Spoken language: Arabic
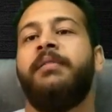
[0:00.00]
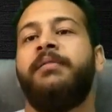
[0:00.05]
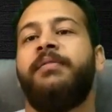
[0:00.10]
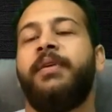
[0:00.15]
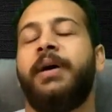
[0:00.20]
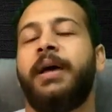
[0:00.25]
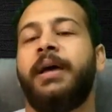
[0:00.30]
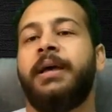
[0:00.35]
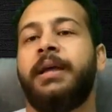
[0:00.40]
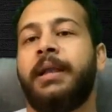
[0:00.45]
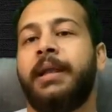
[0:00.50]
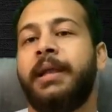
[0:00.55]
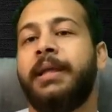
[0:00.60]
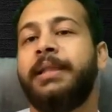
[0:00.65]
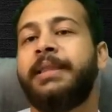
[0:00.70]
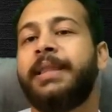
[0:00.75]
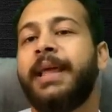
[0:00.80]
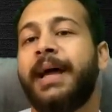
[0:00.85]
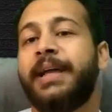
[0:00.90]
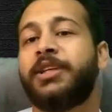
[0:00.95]
فاللي
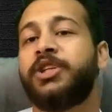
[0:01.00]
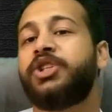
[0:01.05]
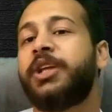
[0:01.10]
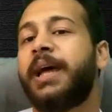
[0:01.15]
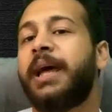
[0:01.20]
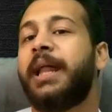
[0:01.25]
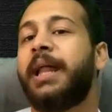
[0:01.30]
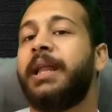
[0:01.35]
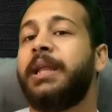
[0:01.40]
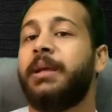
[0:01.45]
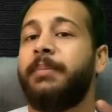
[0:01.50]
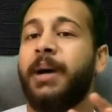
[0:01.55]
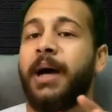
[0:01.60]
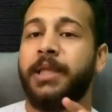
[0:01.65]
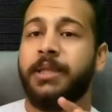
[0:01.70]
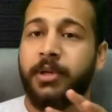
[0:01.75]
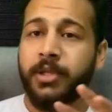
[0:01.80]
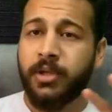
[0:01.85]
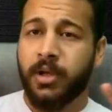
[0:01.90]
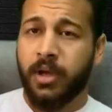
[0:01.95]
انت هتشتغل عليه
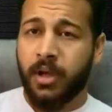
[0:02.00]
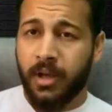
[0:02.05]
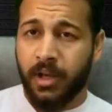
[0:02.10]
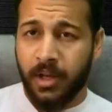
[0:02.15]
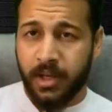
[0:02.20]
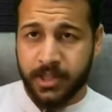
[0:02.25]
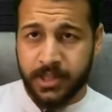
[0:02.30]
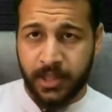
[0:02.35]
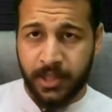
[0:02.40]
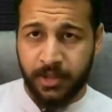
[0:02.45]
بعد ما تخلص